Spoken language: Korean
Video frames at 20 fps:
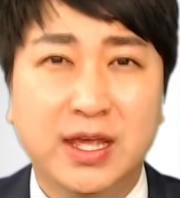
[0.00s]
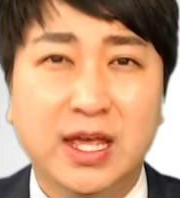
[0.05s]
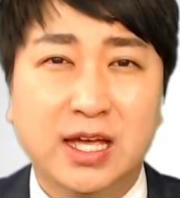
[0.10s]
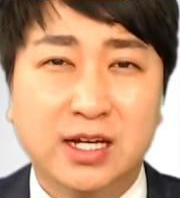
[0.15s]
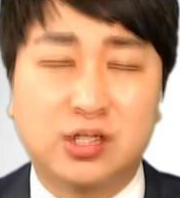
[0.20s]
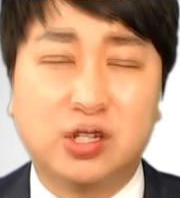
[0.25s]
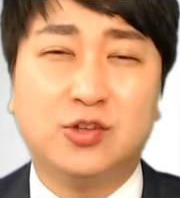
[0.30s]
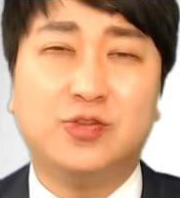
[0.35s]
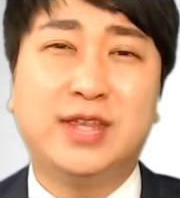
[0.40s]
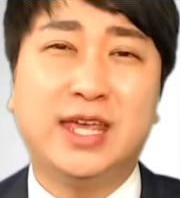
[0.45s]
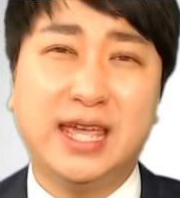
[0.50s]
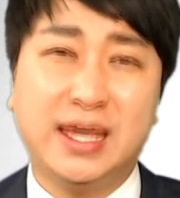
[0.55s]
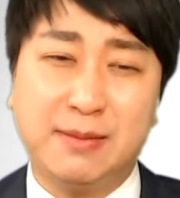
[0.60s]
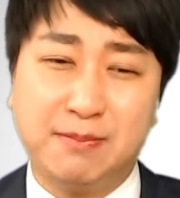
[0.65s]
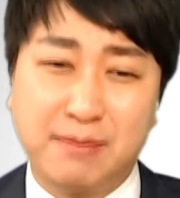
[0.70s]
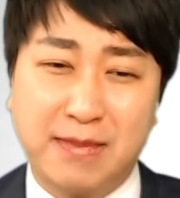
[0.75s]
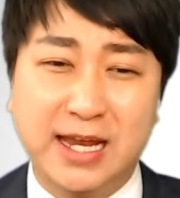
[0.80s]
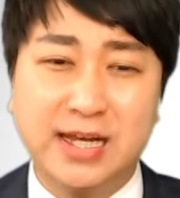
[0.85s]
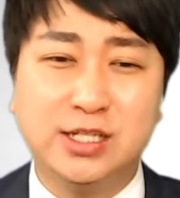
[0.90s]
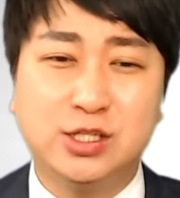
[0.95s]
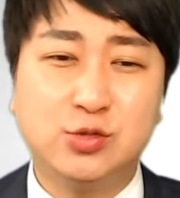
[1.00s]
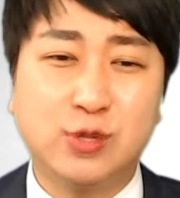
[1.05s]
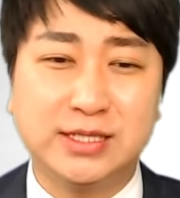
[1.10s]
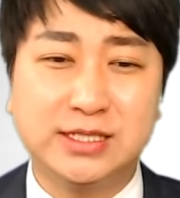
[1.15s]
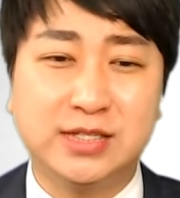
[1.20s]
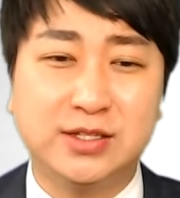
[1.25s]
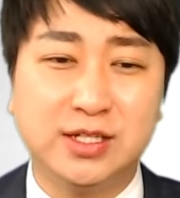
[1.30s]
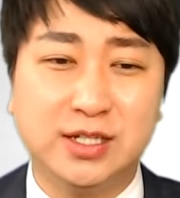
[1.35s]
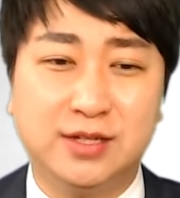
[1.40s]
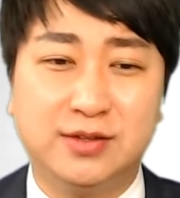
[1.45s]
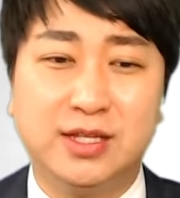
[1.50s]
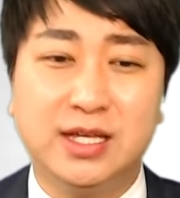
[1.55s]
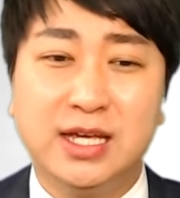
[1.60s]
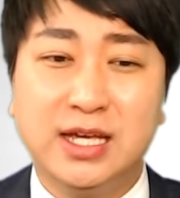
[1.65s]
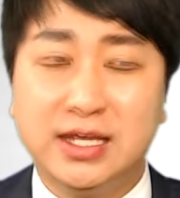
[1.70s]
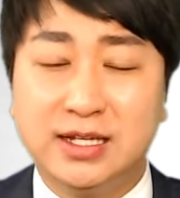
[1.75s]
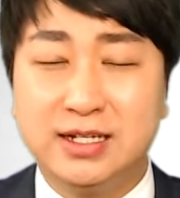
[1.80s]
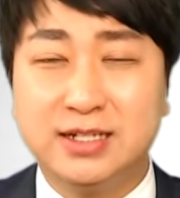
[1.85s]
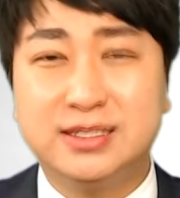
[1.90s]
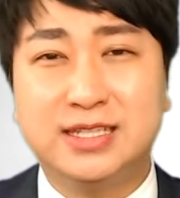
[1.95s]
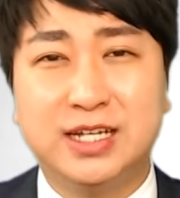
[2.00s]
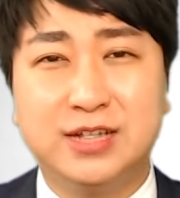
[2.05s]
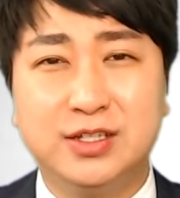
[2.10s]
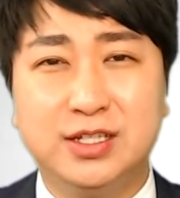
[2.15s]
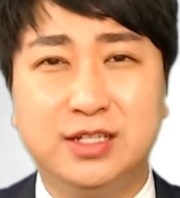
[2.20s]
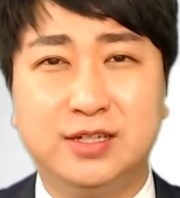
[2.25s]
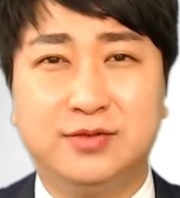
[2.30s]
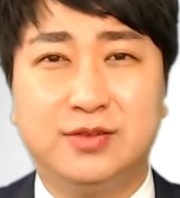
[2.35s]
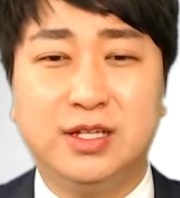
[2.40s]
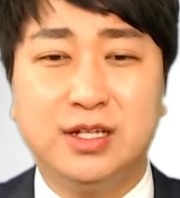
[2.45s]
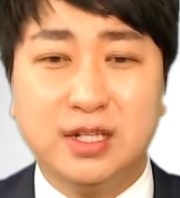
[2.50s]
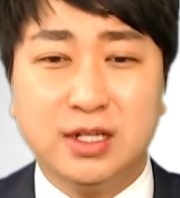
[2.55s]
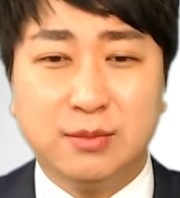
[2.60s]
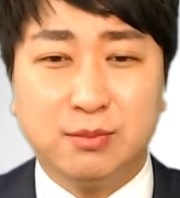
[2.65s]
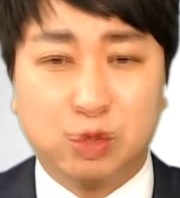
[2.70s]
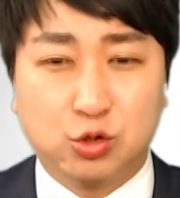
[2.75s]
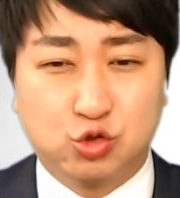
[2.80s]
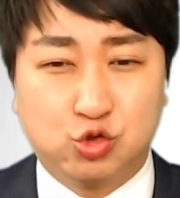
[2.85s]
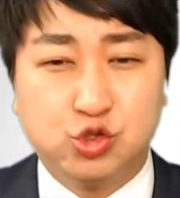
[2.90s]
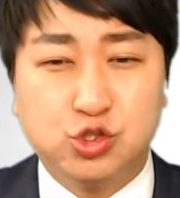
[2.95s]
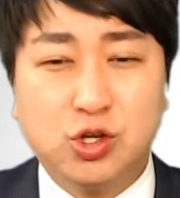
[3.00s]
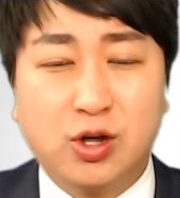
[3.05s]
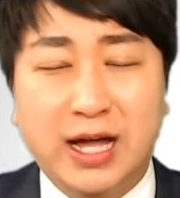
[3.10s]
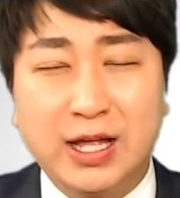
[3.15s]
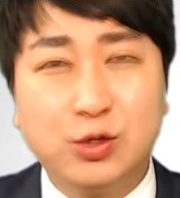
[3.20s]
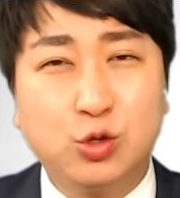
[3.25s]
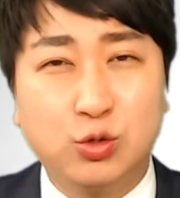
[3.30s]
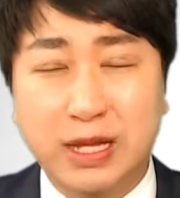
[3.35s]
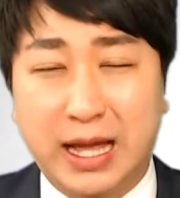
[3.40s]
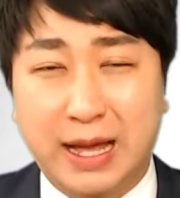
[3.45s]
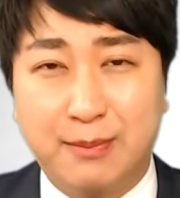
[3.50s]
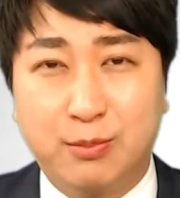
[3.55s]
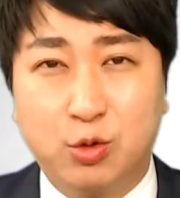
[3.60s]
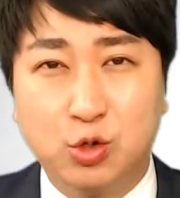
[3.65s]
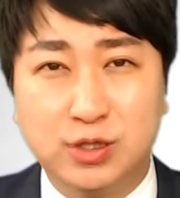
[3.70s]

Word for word: 그런데 메리츠 화재는 일단은 뭐 누적 한도를 안 보기